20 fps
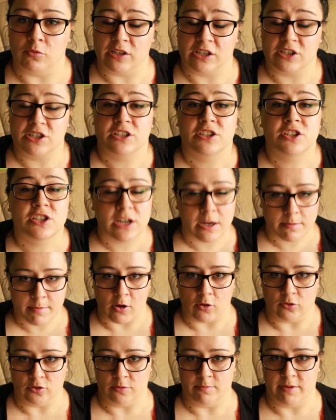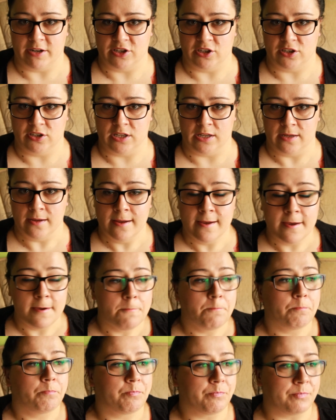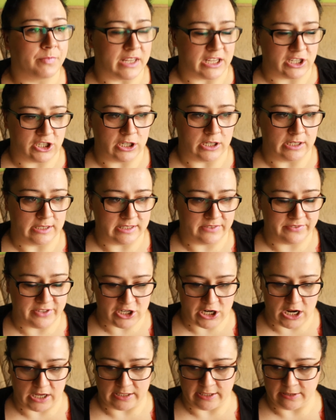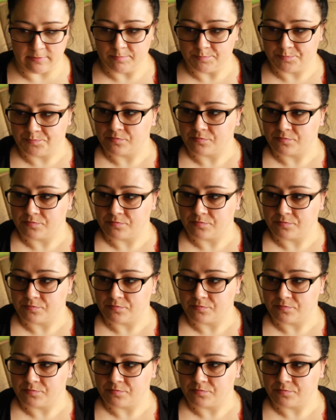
Także trzeba odrobaczać te nasze zwierzaki